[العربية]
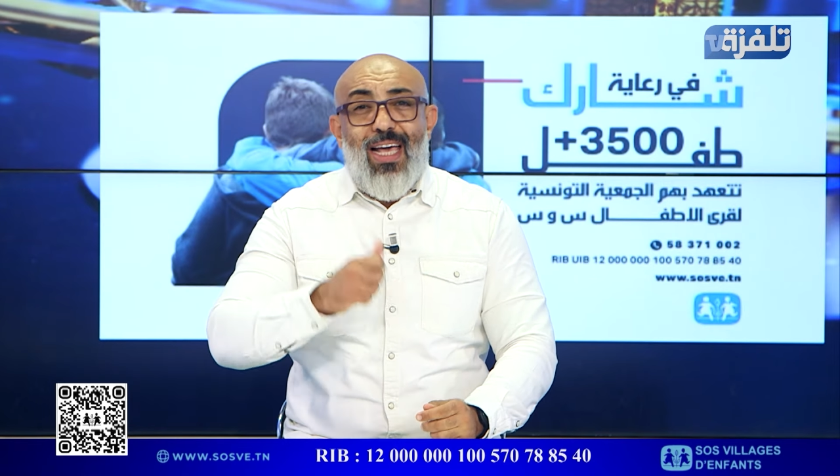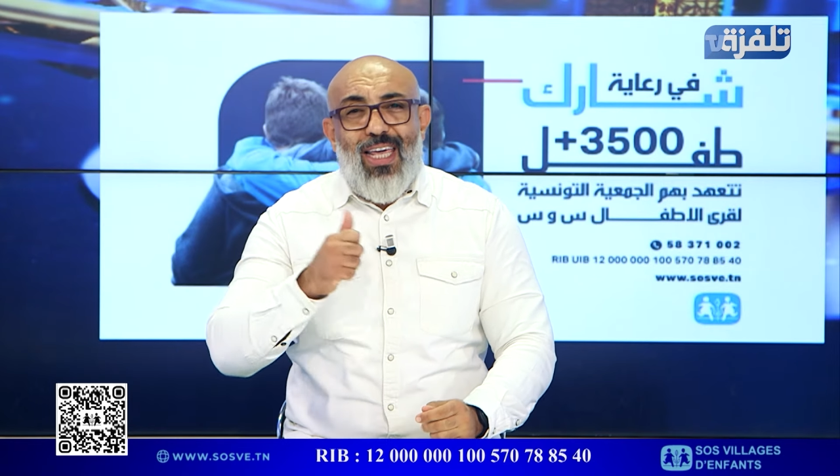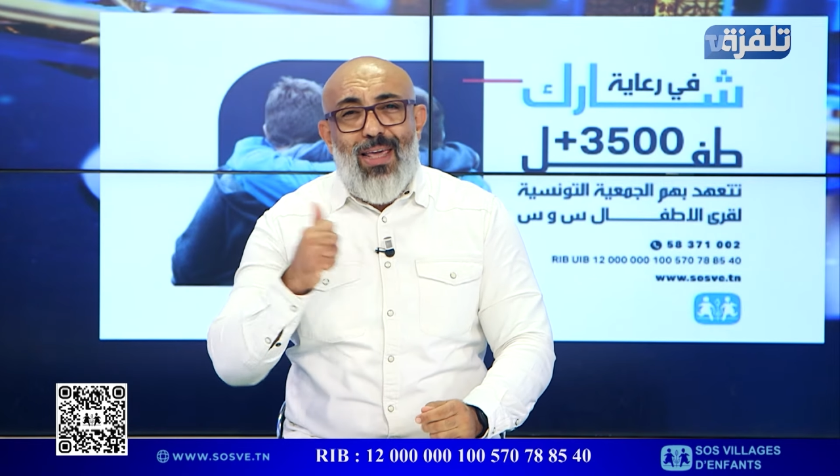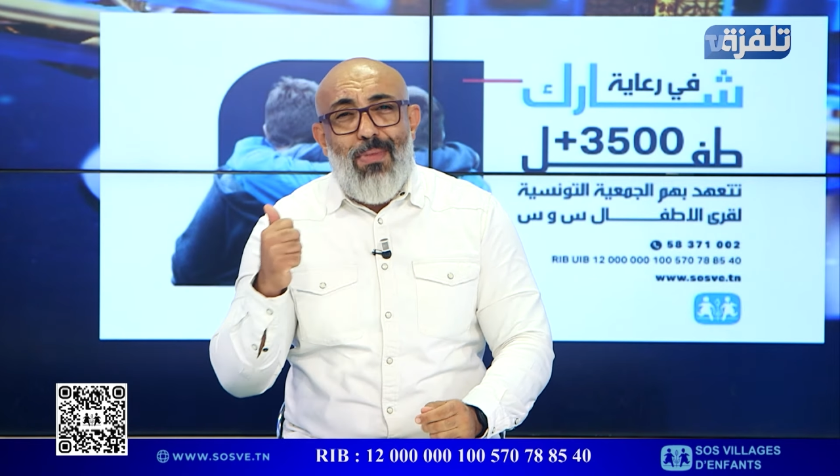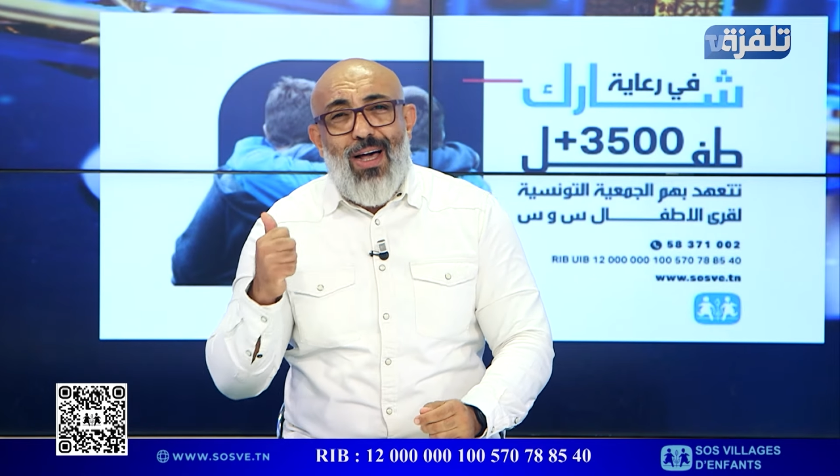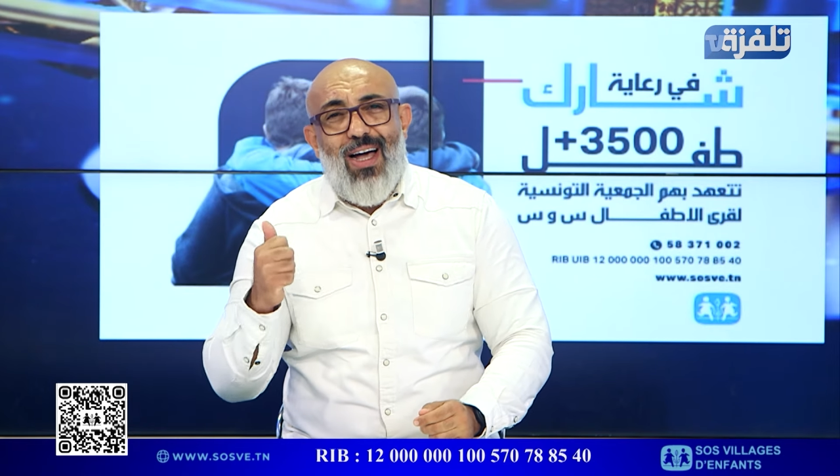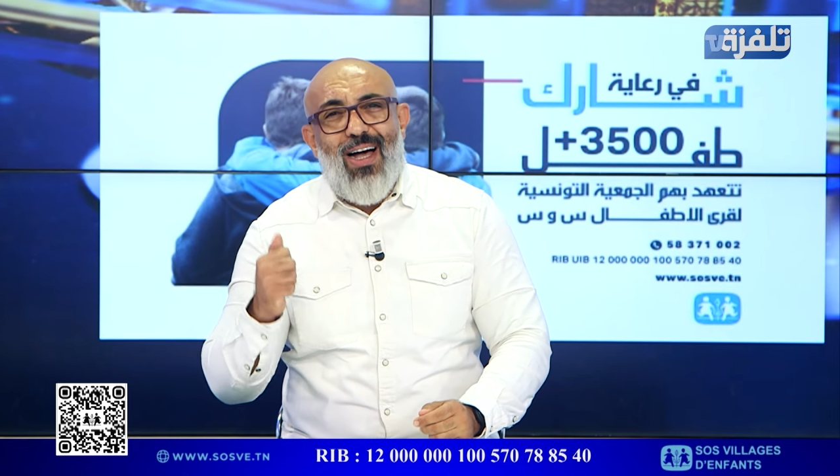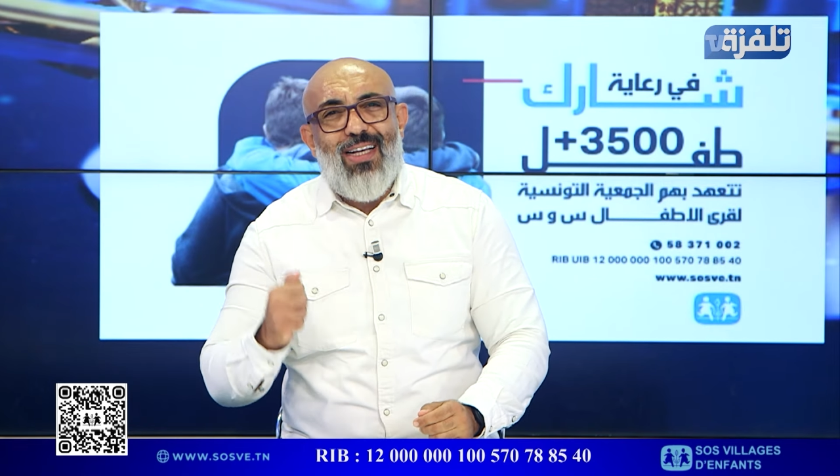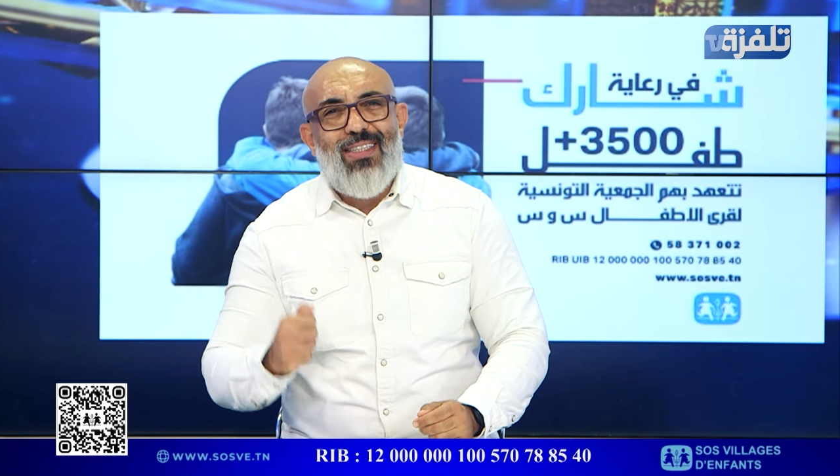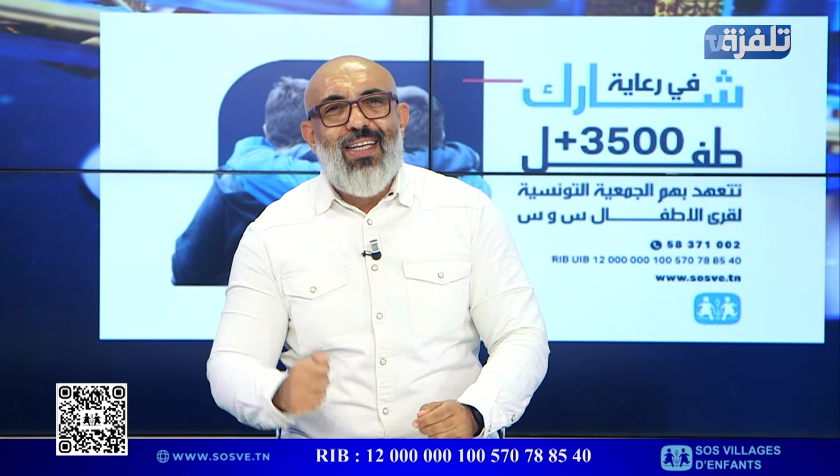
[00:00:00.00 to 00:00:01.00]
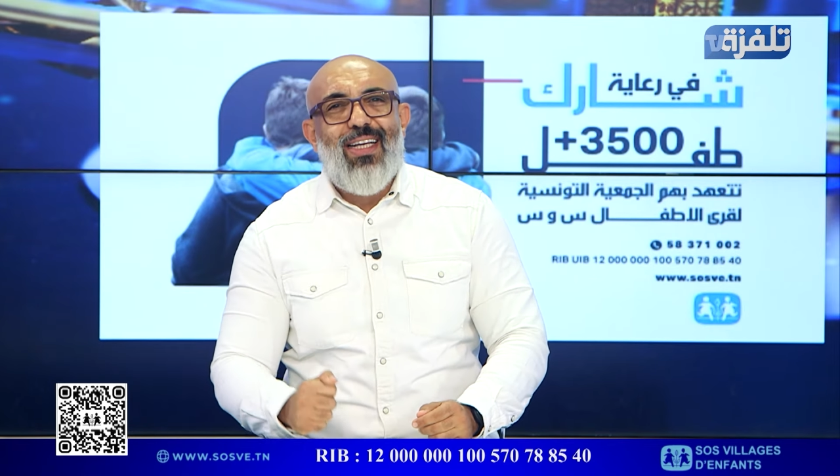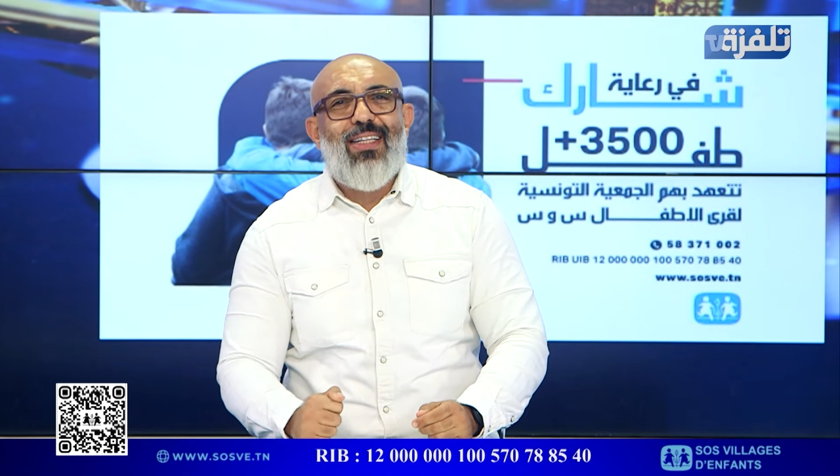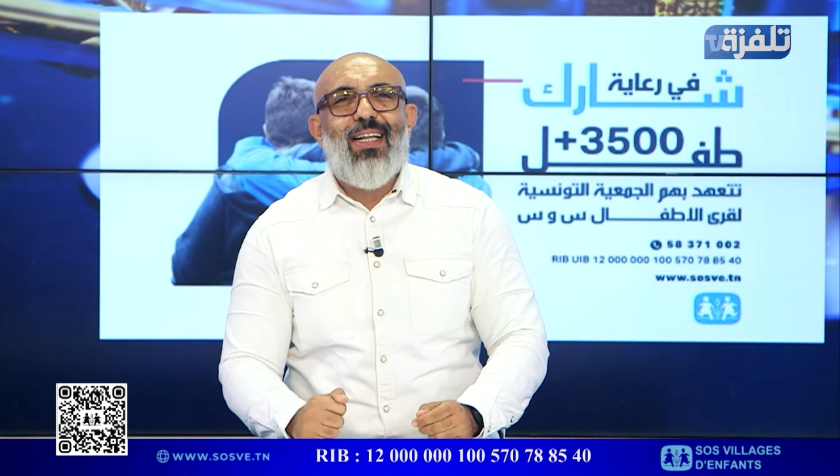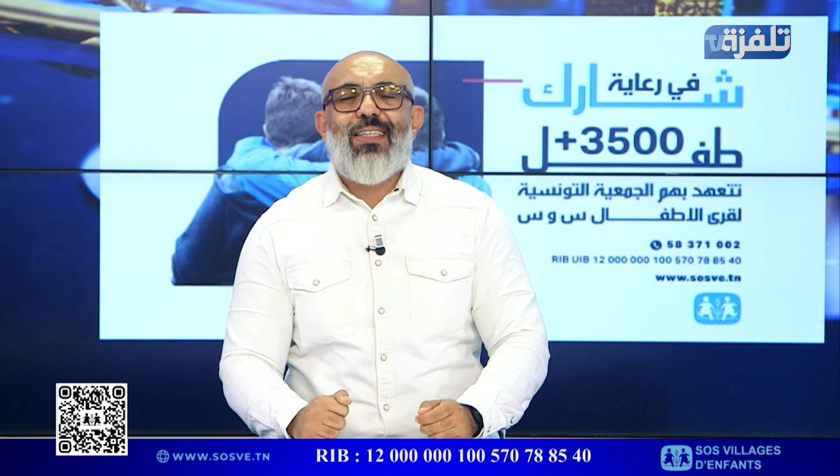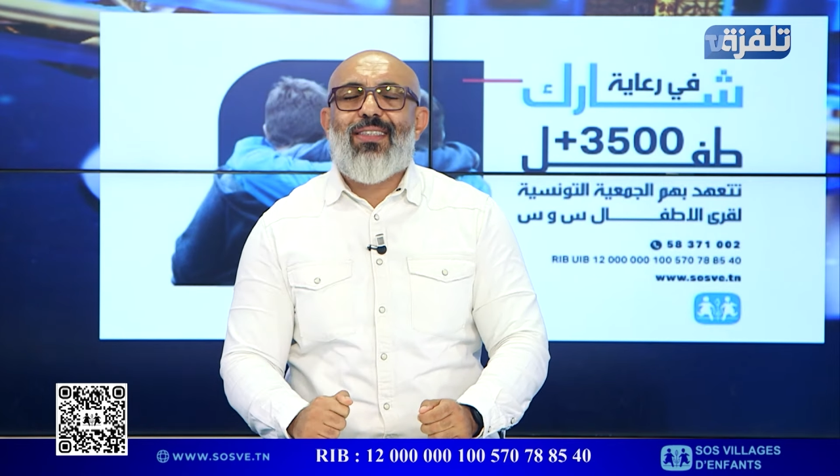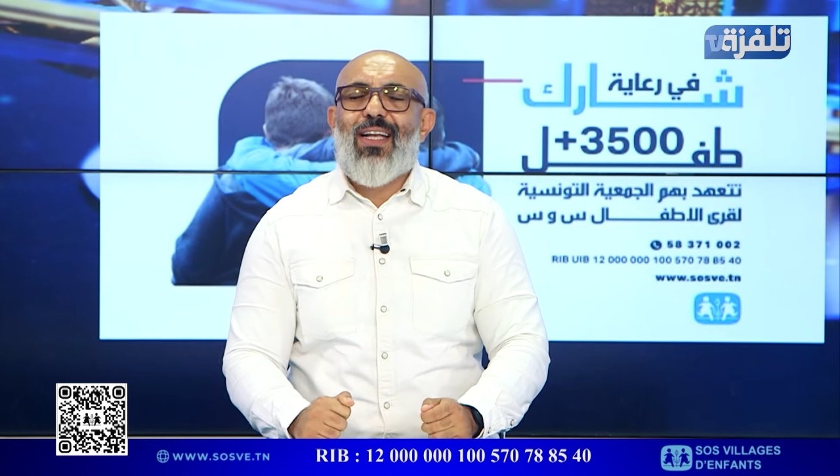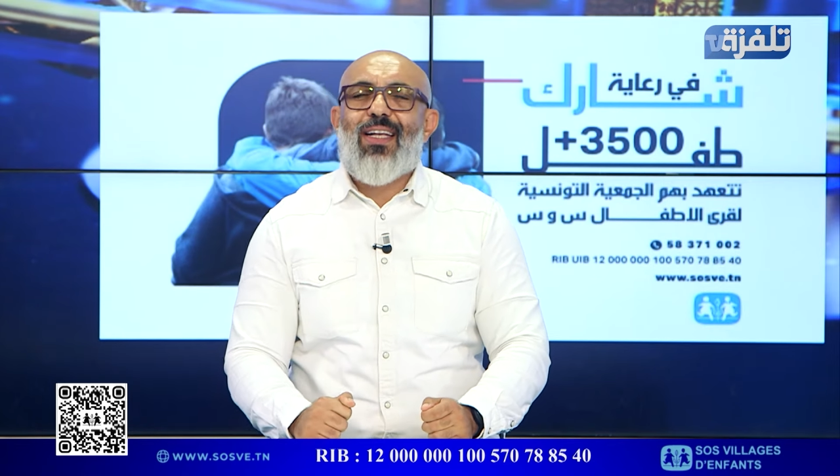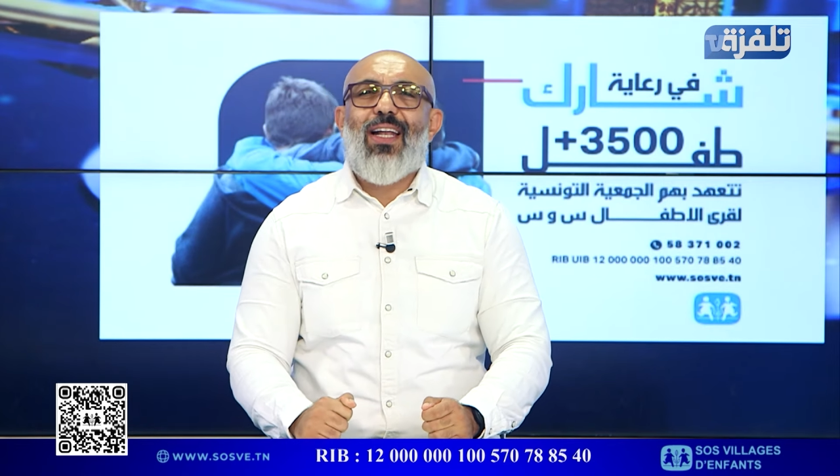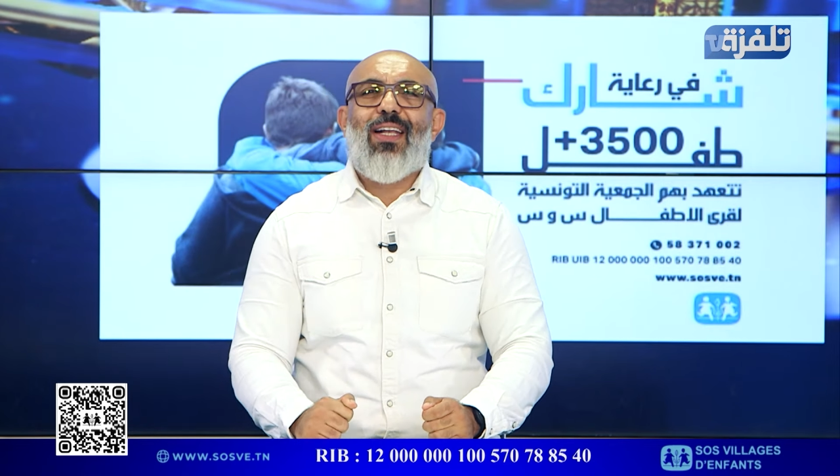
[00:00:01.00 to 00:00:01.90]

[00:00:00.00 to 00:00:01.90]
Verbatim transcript: كما قال سيدنا صلى